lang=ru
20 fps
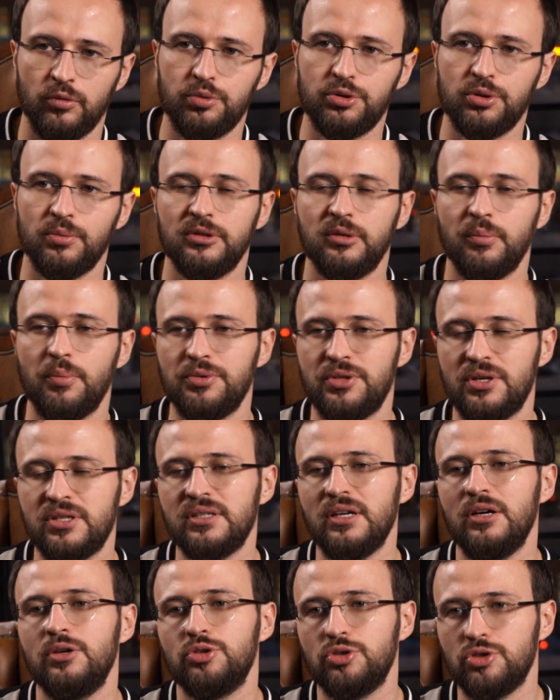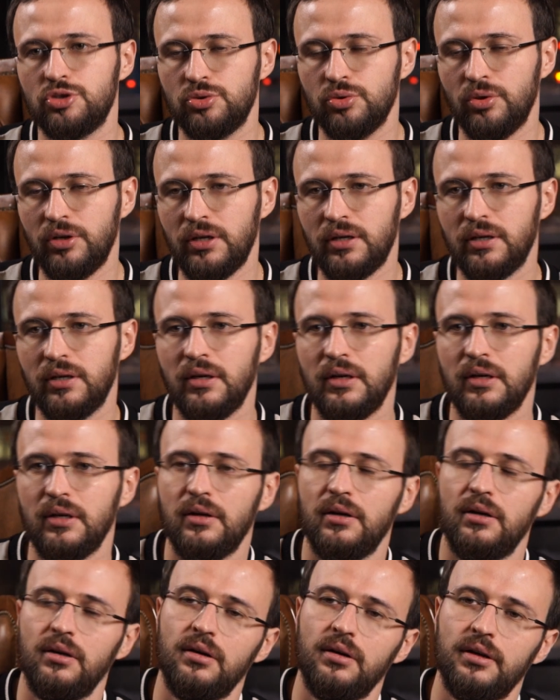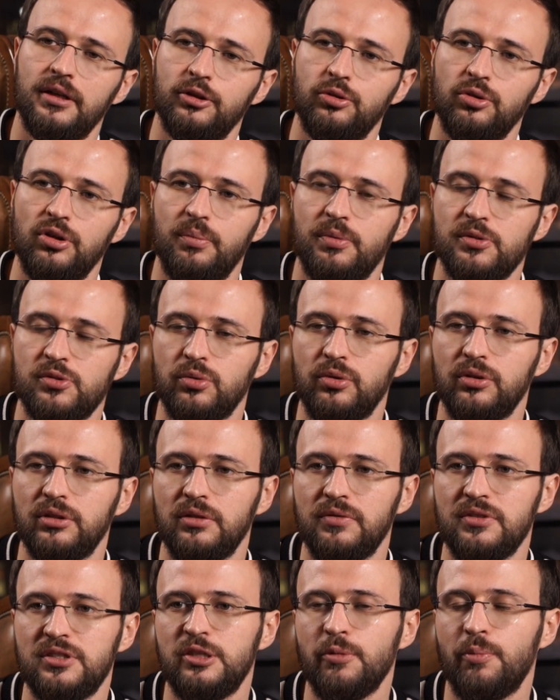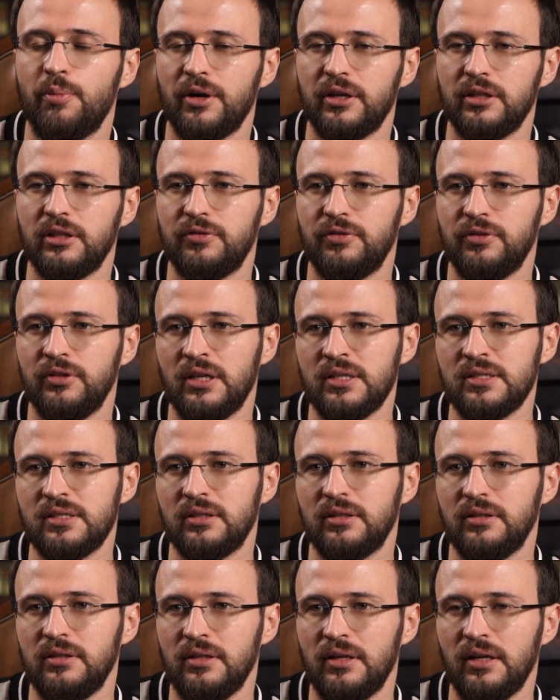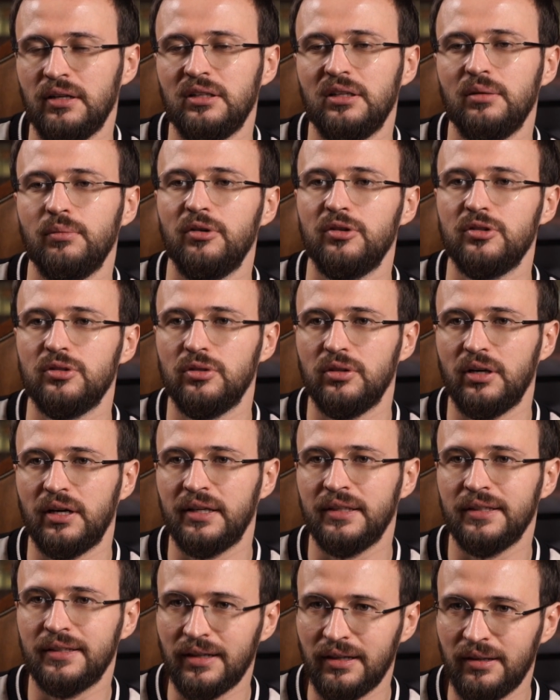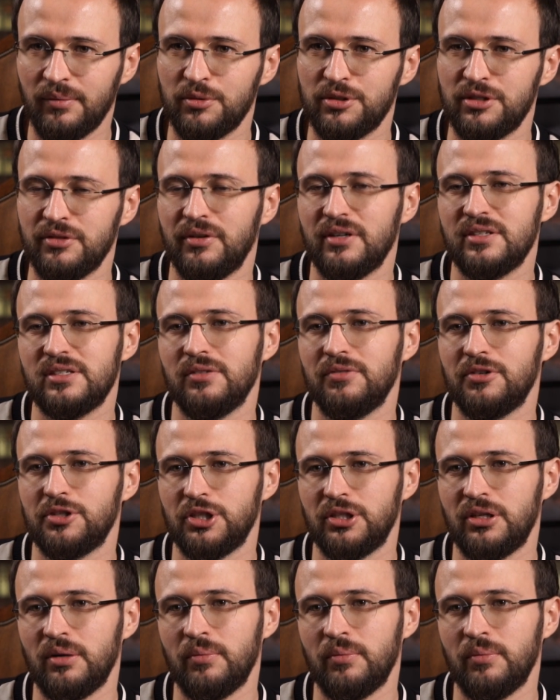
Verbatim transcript: В общем, это потрясающая история. Э, которые позволят навести порядок в финансах и реально добавить огонька и мотивации вашей